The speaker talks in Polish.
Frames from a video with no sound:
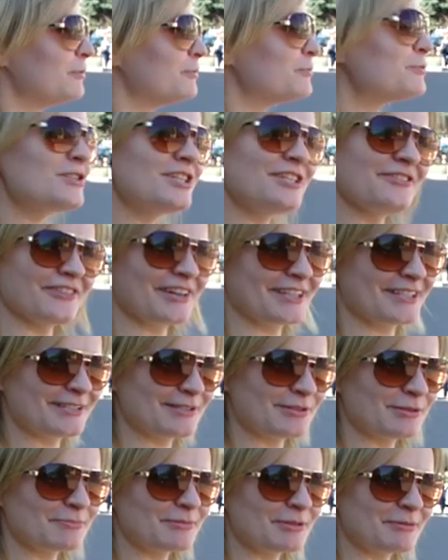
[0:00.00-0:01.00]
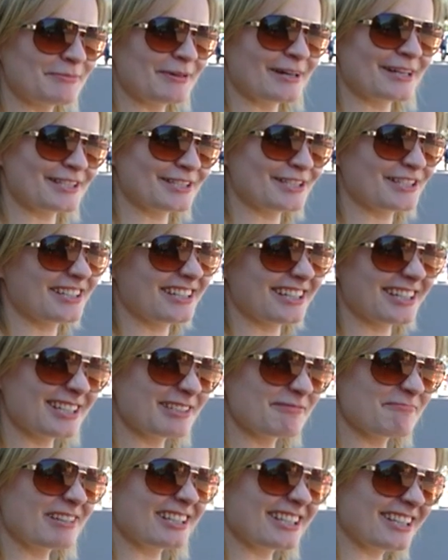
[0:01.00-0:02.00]
Używać sobie bardziej, tak
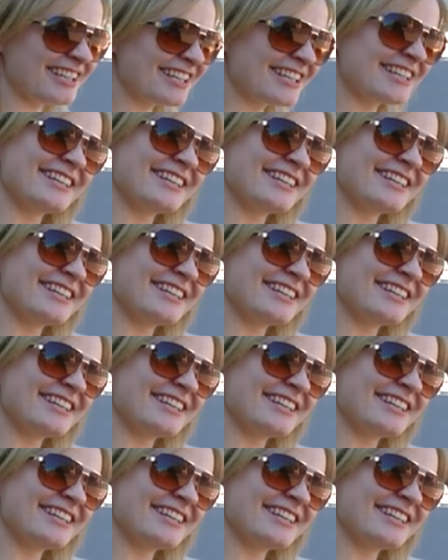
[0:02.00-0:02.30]
chyba, nie?